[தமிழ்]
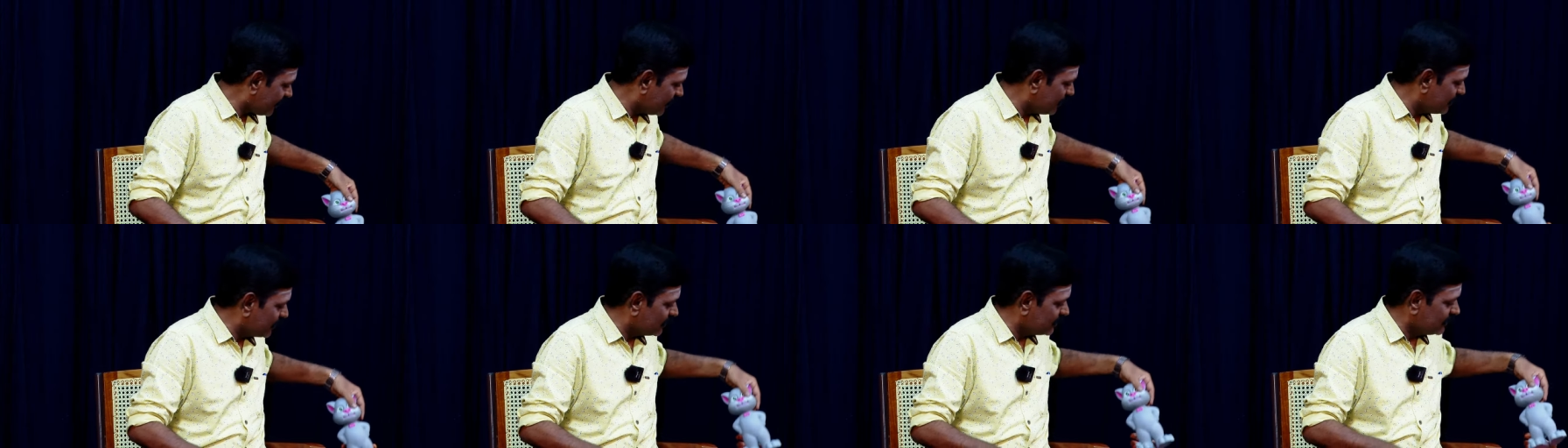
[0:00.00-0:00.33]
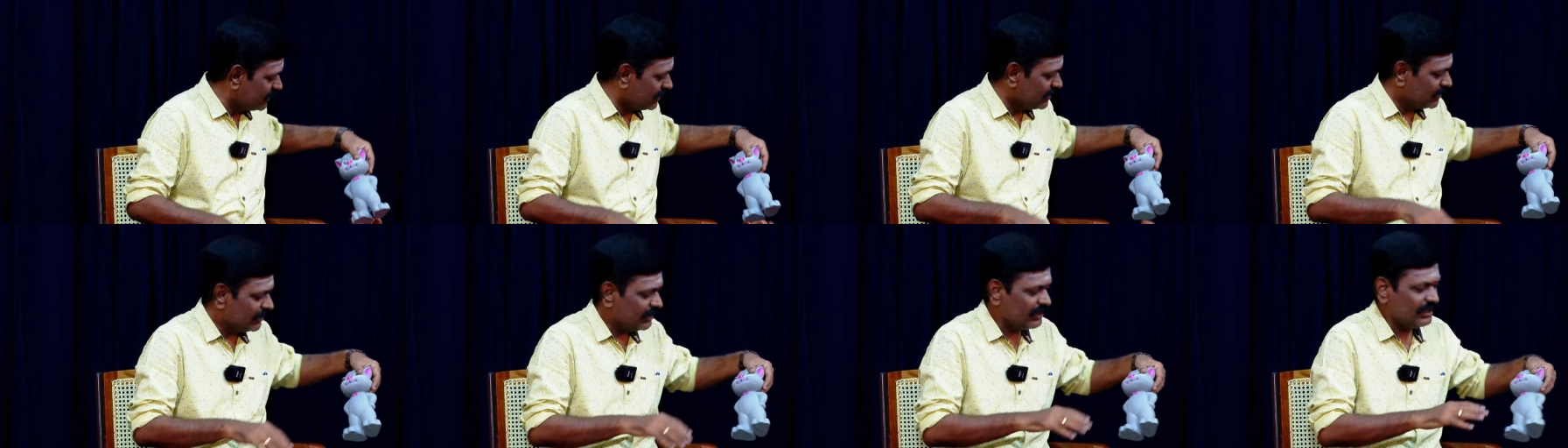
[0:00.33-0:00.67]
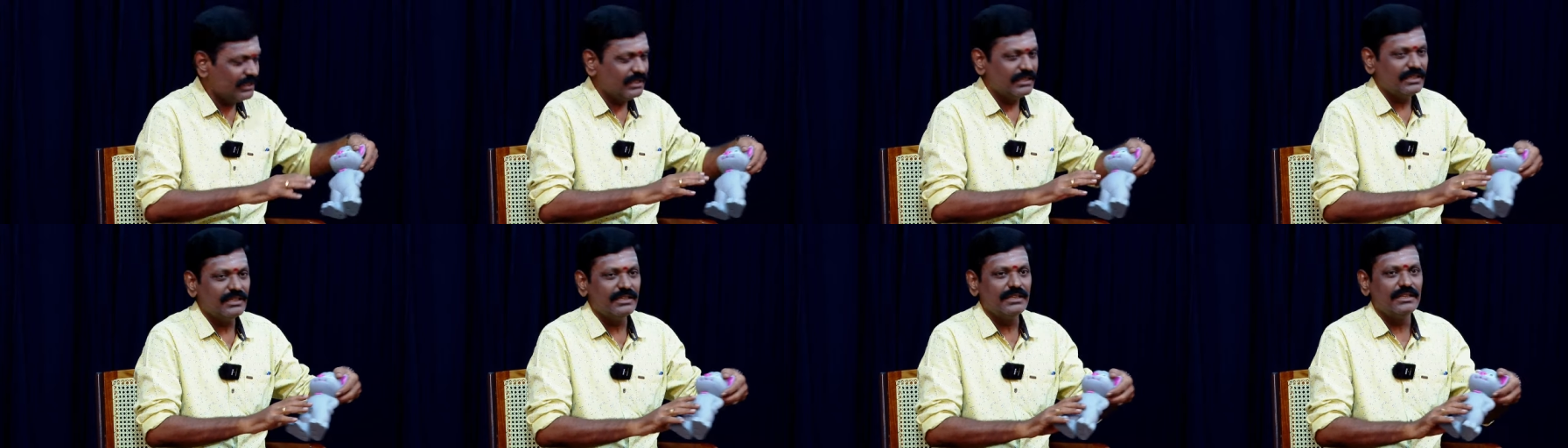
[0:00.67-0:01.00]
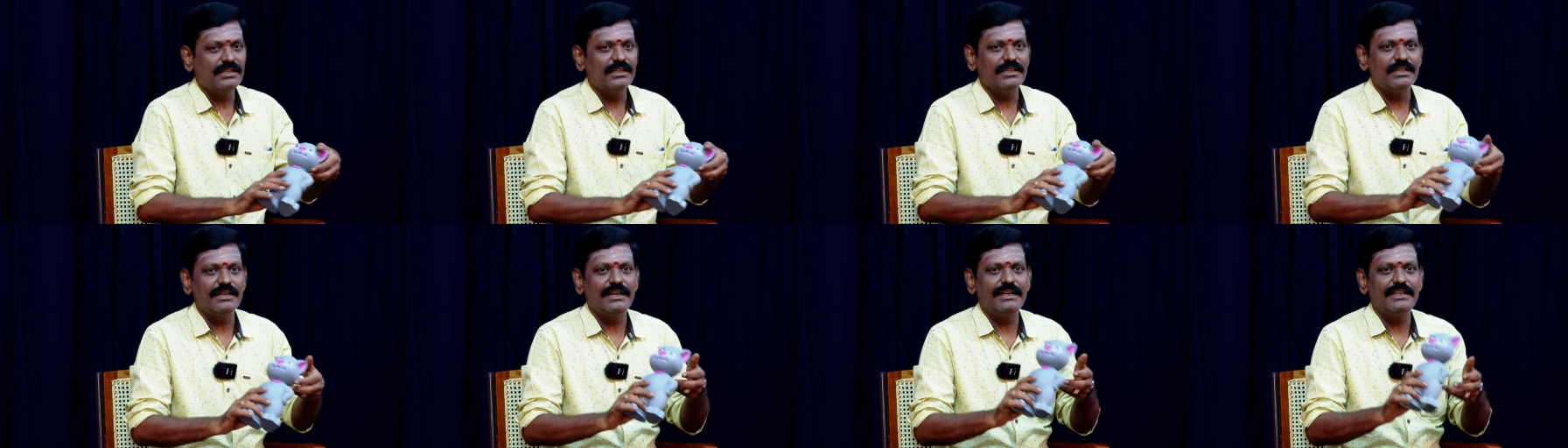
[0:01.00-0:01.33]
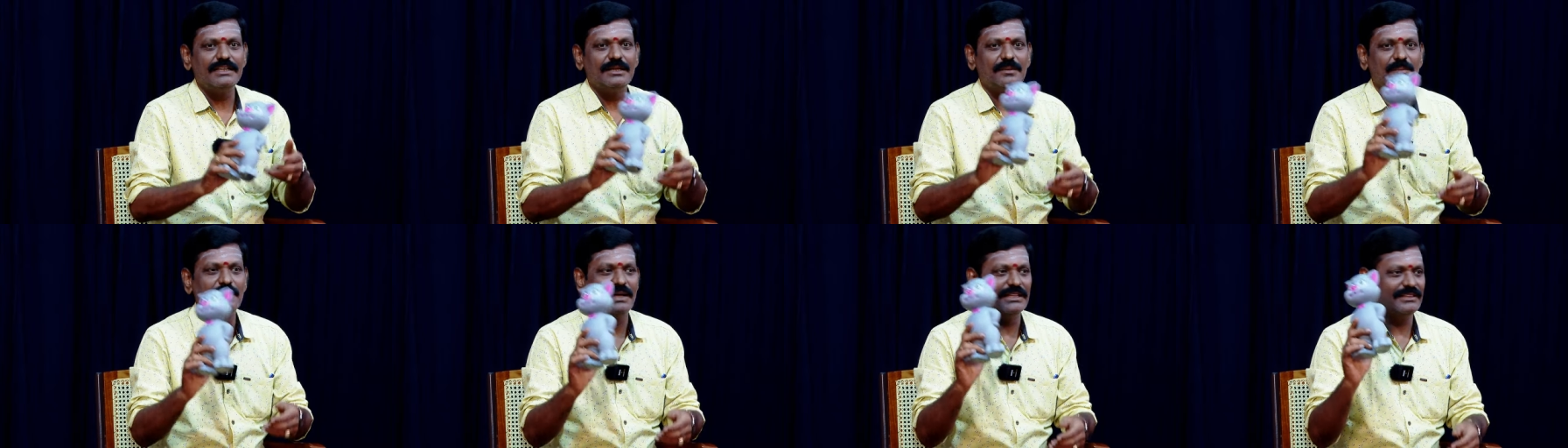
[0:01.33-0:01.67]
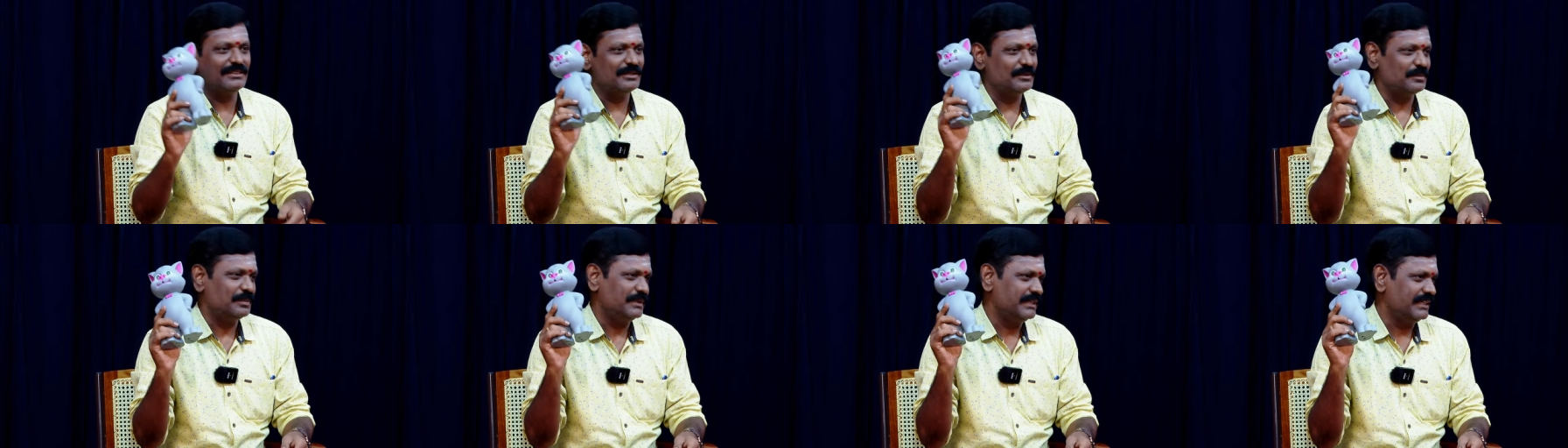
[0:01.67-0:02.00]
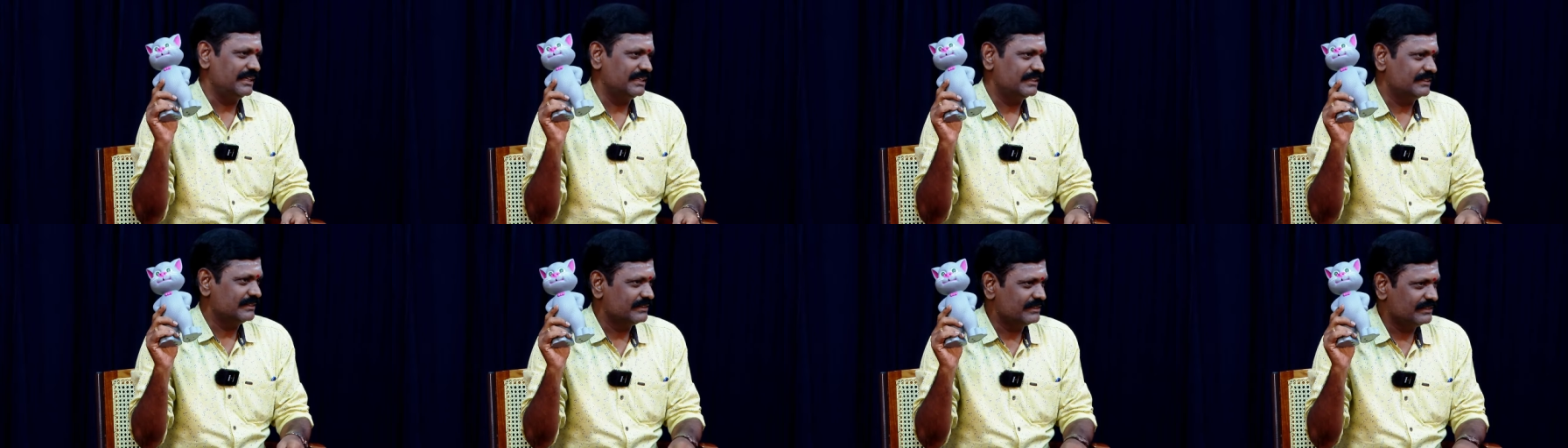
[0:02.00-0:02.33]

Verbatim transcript: இப்போ வந்து இதெல்லாம் நீங்கள் பார்த்துருப்பீங்க